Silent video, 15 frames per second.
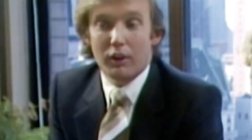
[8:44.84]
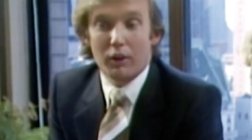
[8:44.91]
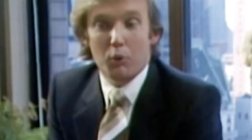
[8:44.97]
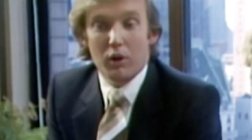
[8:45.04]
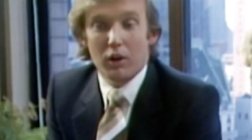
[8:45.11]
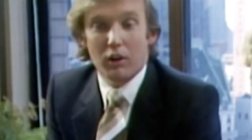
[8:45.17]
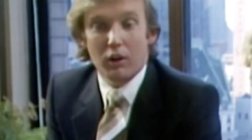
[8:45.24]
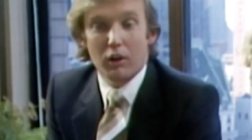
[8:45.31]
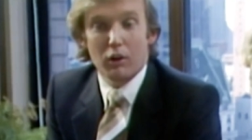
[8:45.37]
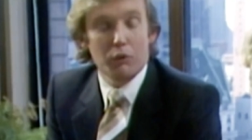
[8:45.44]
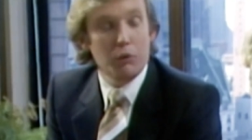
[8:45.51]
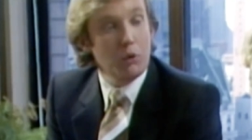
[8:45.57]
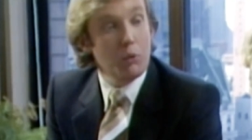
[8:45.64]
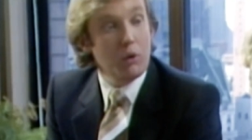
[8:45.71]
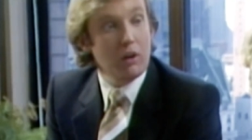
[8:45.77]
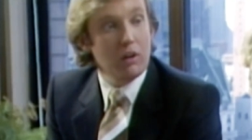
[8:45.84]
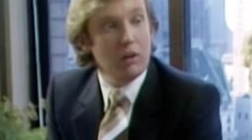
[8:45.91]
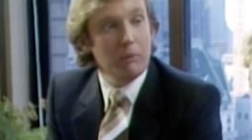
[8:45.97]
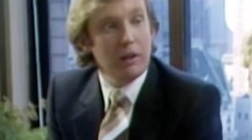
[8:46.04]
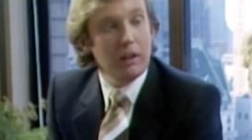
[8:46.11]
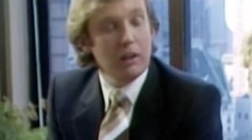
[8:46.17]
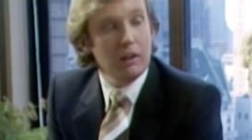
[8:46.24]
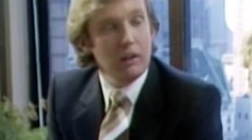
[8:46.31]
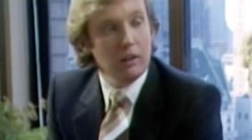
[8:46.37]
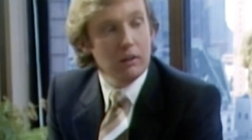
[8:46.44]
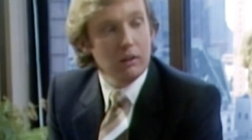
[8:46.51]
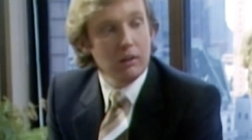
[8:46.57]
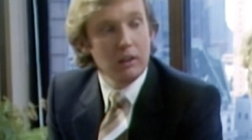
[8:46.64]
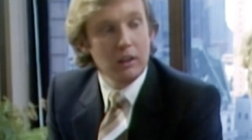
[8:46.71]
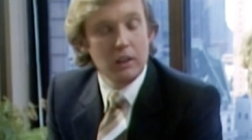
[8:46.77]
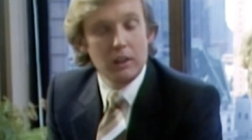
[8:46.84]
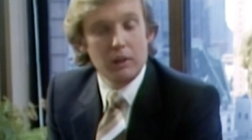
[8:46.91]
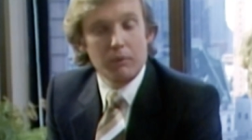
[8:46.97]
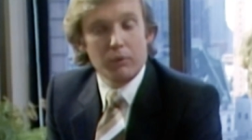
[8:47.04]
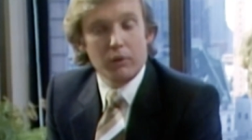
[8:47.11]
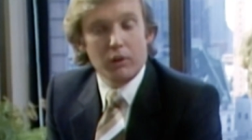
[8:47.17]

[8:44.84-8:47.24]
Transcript: 店，并不能满足他的雄心壮